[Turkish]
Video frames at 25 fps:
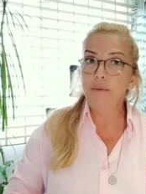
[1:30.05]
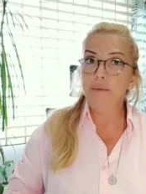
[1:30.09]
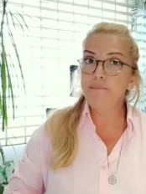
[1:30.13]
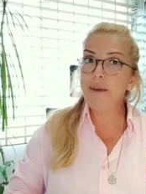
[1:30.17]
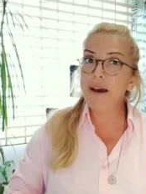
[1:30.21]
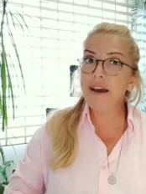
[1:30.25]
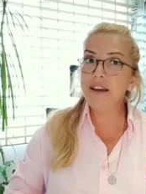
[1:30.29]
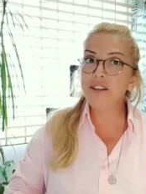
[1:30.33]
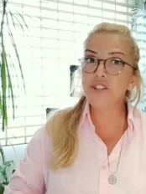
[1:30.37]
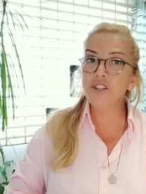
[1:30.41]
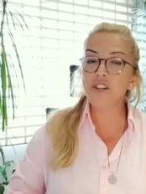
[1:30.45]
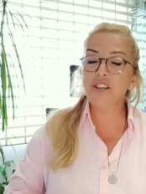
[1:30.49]

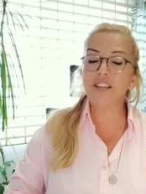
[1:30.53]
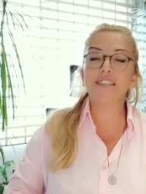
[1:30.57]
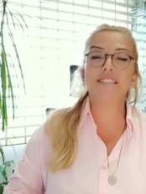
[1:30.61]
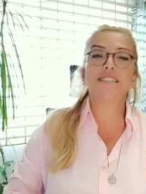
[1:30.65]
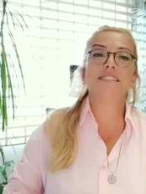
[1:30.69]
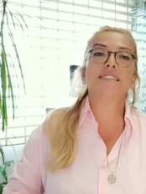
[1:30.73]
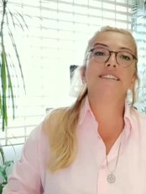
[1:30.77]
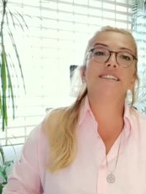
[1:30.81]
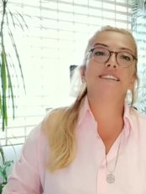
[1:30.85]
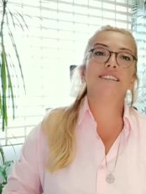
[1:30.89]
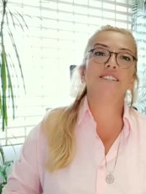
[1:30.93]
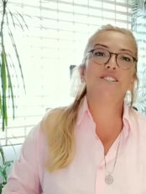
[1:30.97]
bence
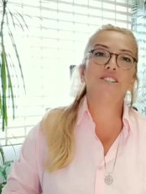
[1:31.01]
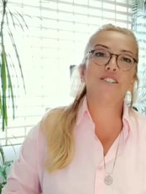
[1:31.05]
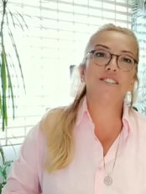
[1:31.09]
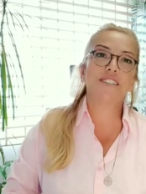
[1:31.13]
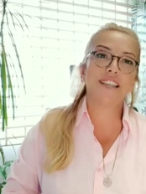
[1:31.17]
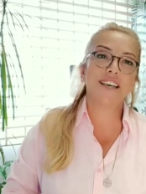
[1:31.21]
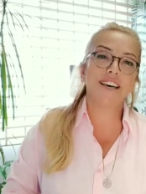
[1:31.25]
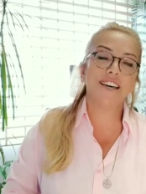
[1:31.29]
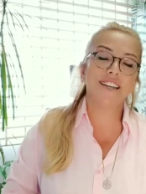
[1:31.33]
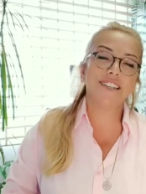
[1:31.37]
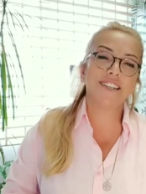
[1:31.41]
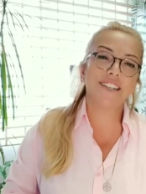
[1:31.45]
kesinlikle
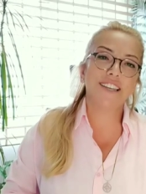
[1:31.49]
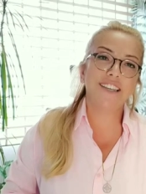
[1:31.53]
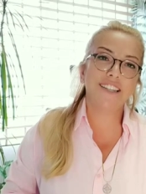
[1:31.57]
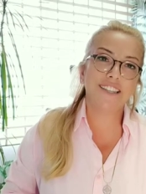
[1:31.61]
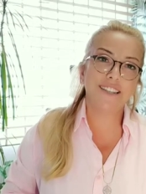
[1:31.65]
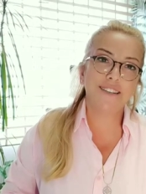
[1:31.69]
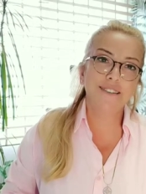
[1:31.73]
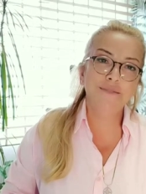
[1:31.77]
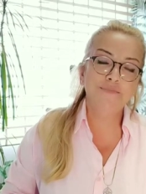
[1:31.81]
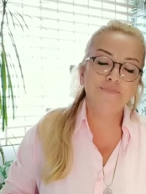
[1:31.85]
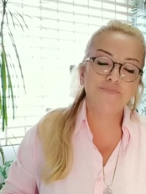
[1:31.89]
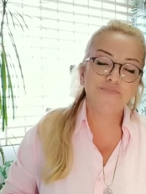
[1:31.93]
cesaret
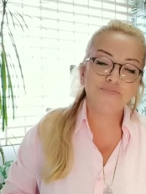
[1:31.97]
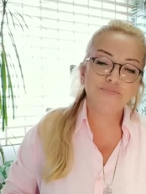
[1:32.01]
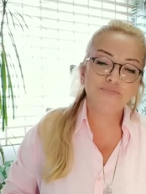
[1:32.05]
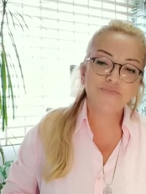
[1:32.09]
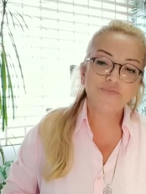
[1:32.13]
edin.